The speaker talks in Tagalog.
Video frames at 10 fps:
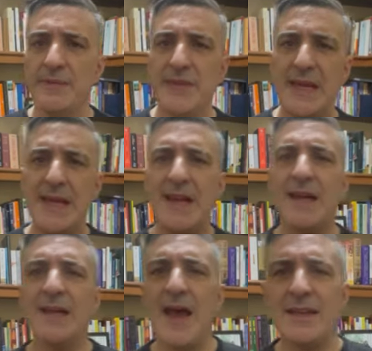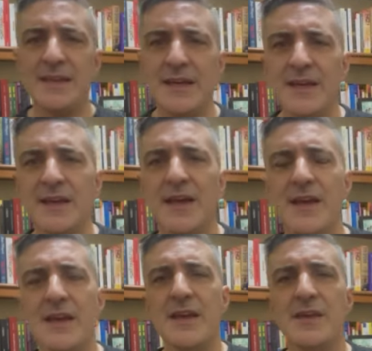Tigilan natin
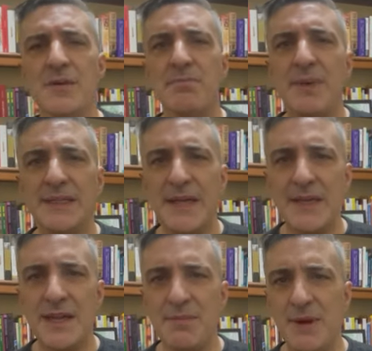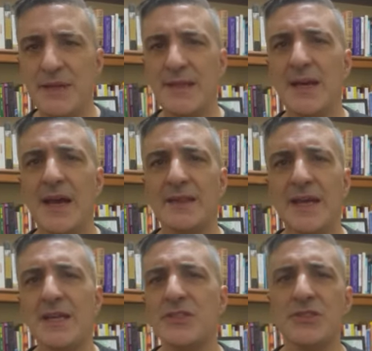yung pagdadivert ng
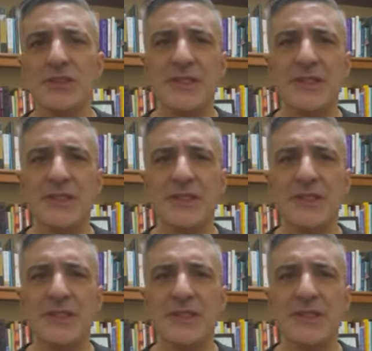attention.